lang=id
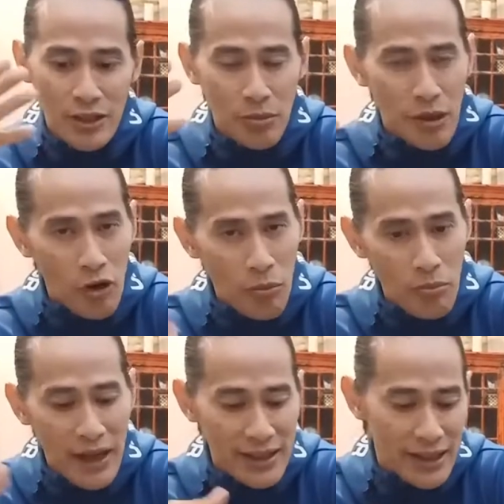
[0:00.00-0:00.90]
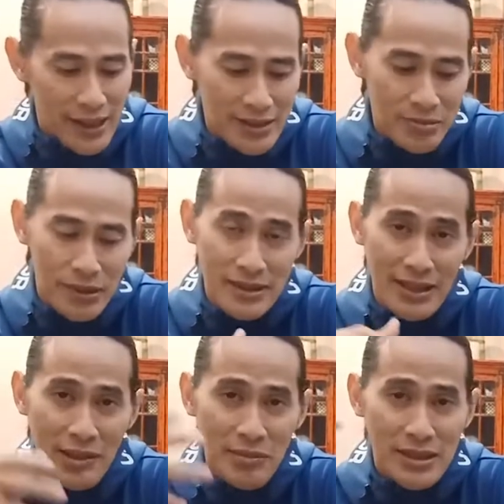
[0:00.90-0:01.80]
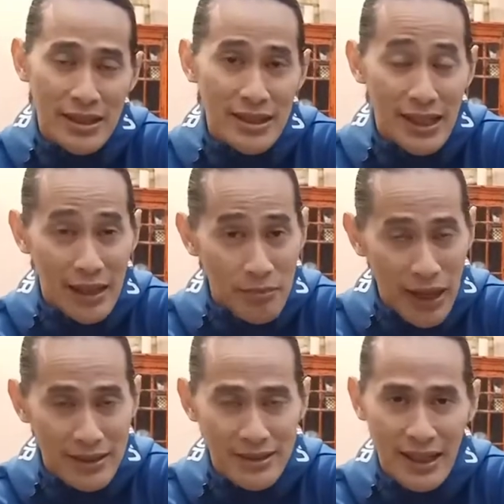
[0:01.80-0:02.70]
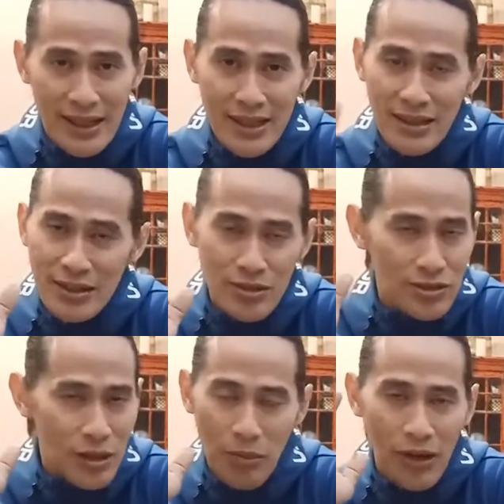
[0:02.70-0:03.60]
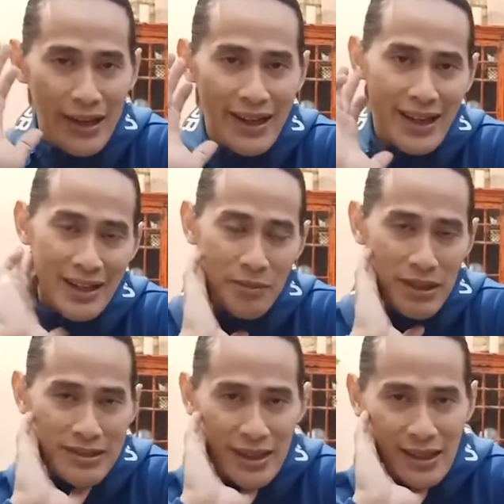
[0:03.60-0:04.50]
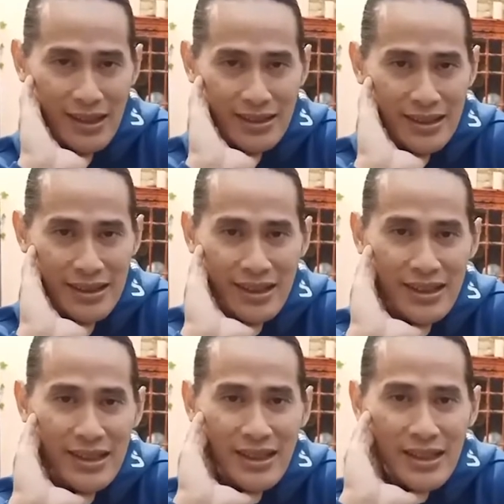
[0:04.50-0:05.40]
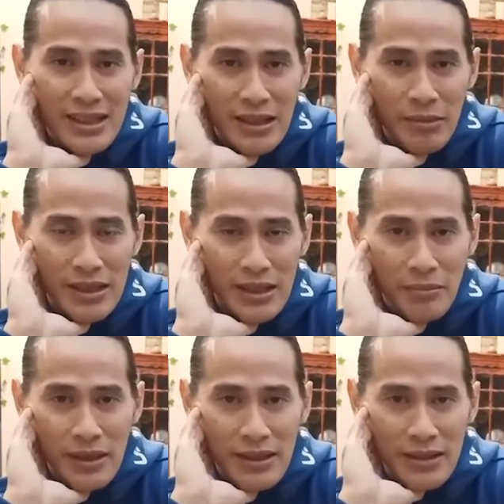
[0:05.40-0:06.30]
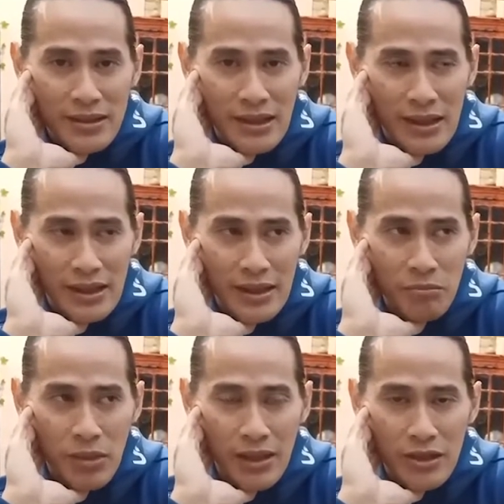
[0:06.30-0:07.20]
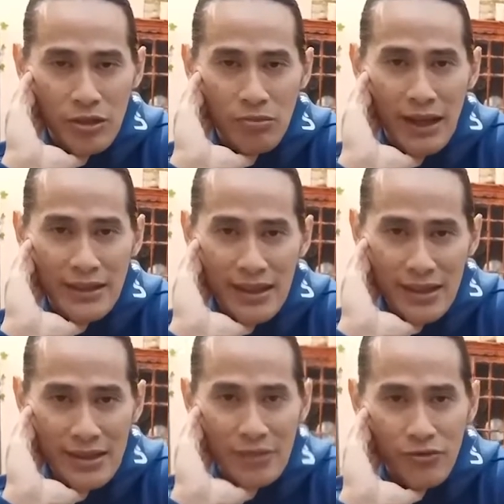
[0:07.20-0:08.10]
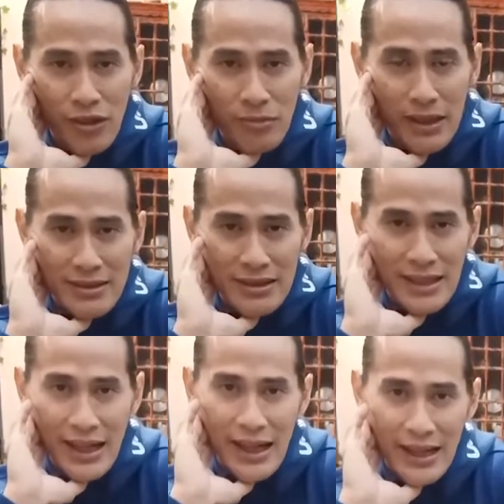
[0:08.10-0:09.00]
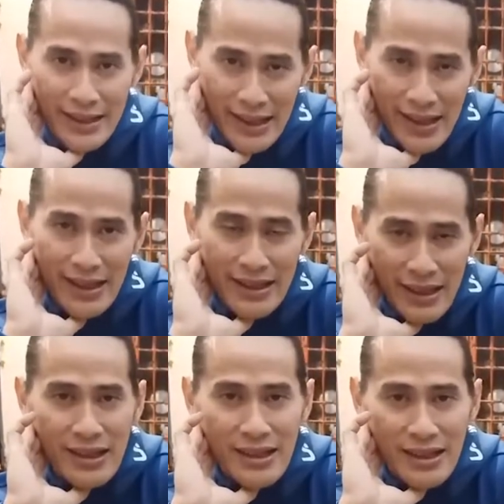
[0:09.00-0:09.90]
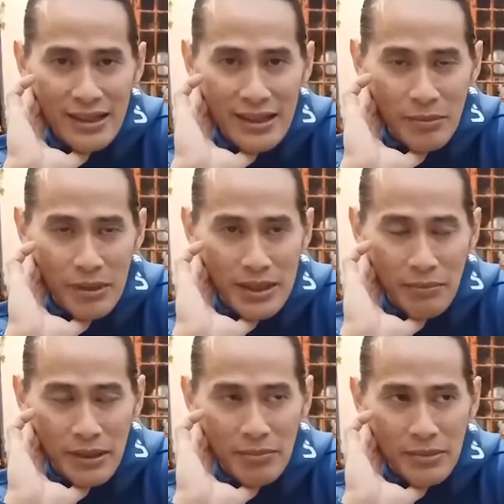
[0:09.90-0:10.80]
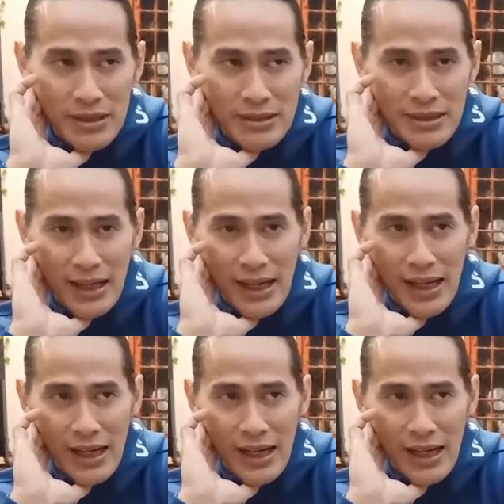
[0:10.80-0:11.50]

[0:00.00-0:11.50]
atau mengcombine dengan seperti saya misalnya dengan balance diet itu juga boleh nggak ada masalah jadi teman-teman sekali lagi begitu banyak informasi yang ada ya teman-teman bisa